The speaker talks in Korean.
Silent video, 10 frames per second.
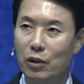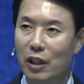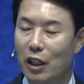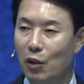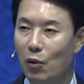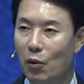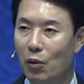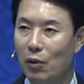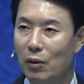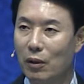
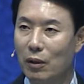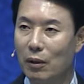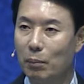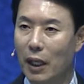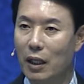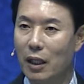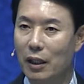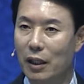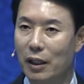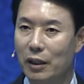이기고
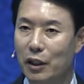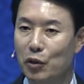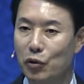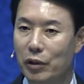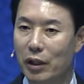8강에 어, 진출해